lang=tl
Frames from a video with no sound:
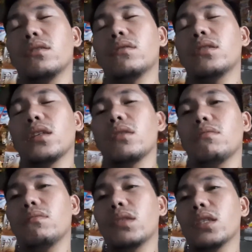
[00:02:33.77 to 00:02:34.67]

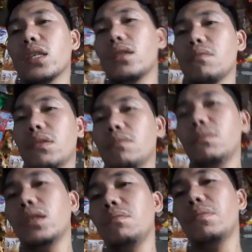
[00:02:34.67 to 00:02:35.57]
Sakit, masakit sa
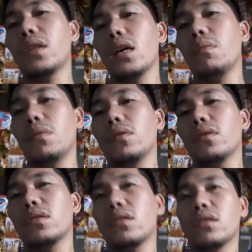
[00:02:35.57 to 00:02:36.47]
dibdib
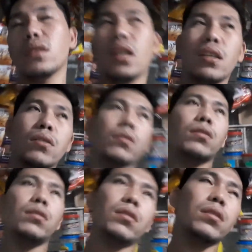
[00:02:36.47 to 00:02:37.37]
tapos ano
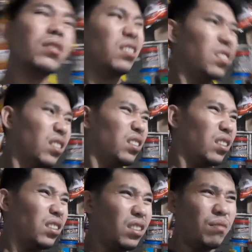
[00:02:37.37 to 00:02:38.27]

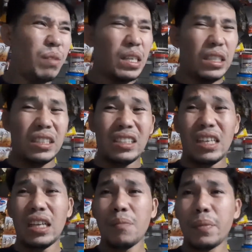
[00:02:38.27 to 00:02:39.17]
parang
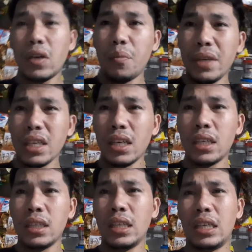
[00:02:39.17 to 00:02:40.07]
hirap ka huminga,
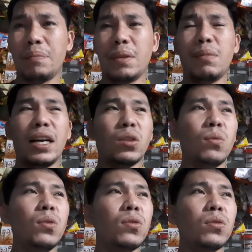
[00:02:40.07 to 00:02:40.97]
hirap ka
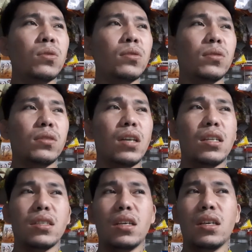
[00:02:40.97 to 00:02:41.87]
makatulog dahil
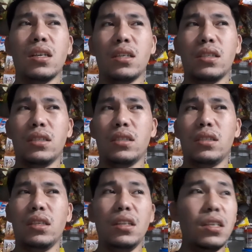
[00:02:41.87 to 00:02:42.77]
sa
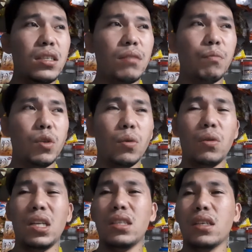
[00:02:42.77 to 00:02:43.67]
iniisip mo yung
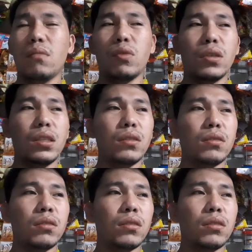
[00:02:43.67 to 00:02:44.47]
online sabong na yun.